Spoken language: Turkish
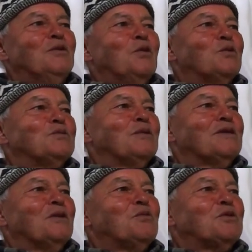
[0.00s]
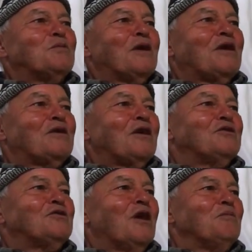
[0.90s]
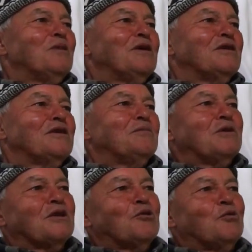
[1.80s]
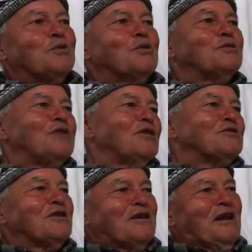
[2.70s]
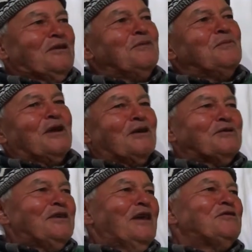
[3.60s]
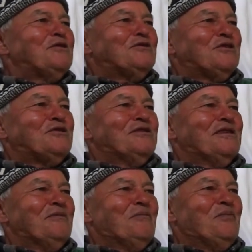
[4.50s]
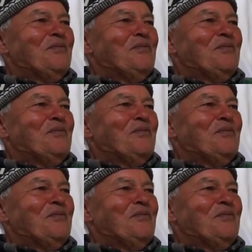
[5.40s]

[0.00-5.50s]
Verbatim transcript: O zamandan bu zaman kadar işte Almanya'da kıbıdık kıbıdık çalıştık geldik bıraktık geldik işte şimdi.